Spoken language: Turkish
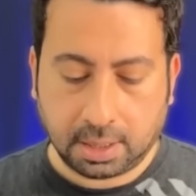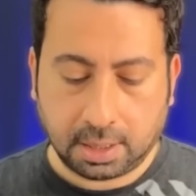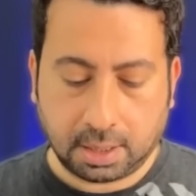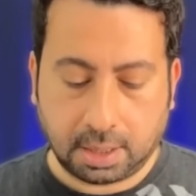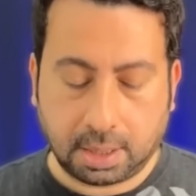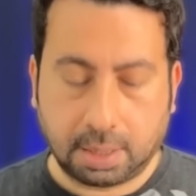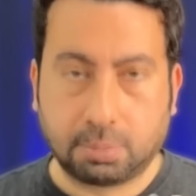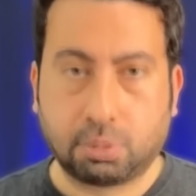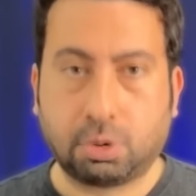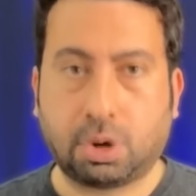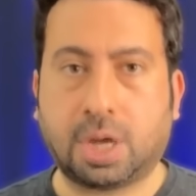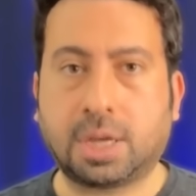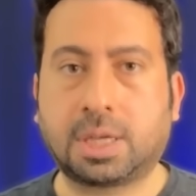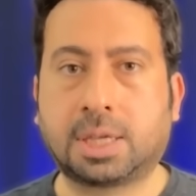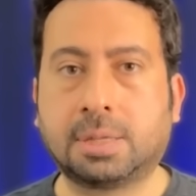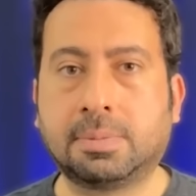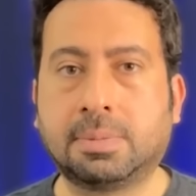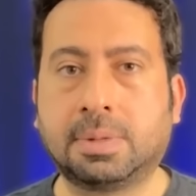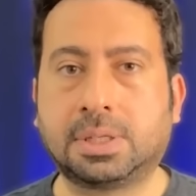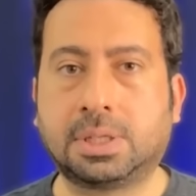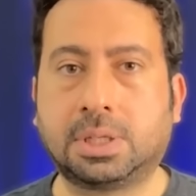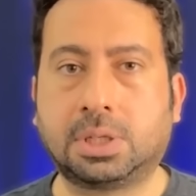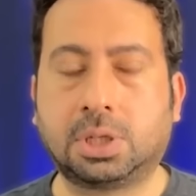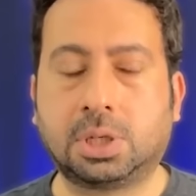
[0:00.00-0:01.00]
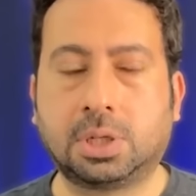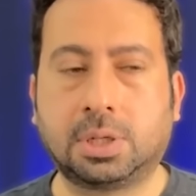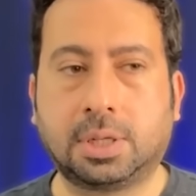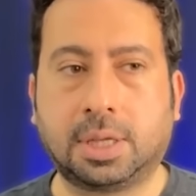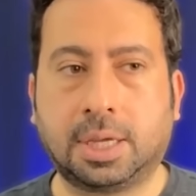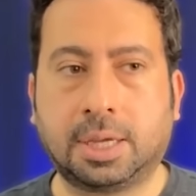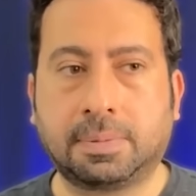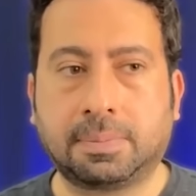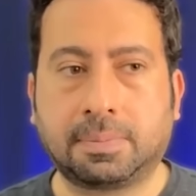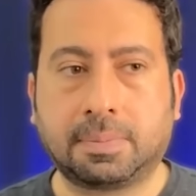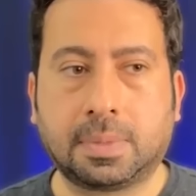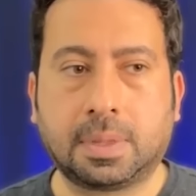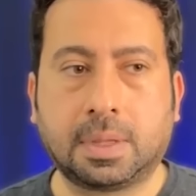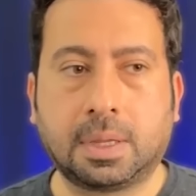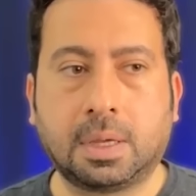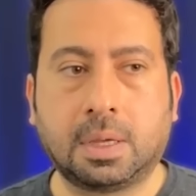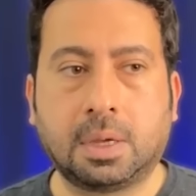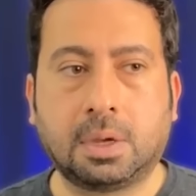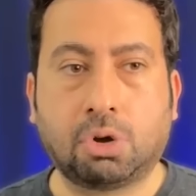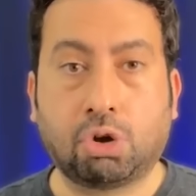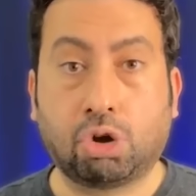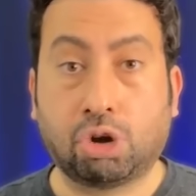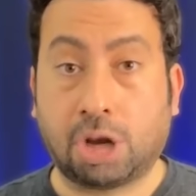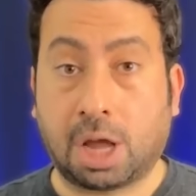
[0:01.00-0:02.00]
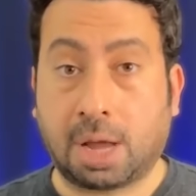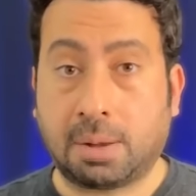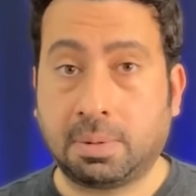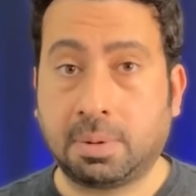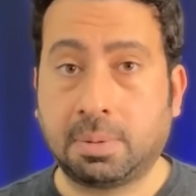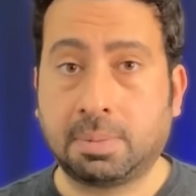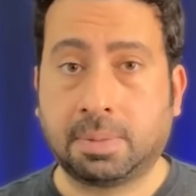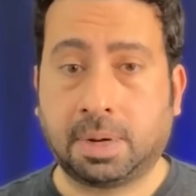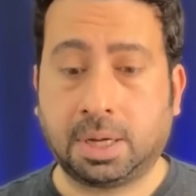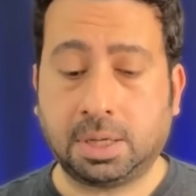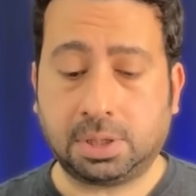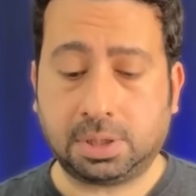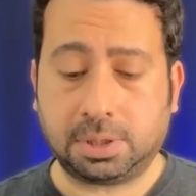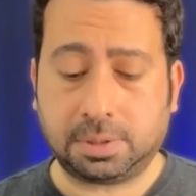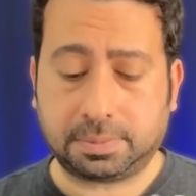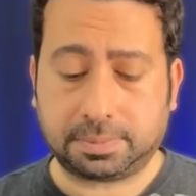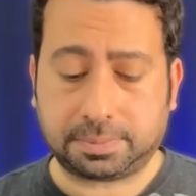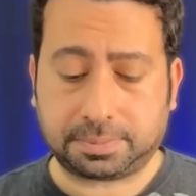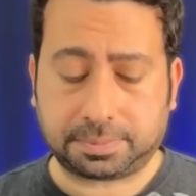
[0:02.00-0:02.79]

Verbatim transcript: E, Burak Yılmaz için de önemli bir maç.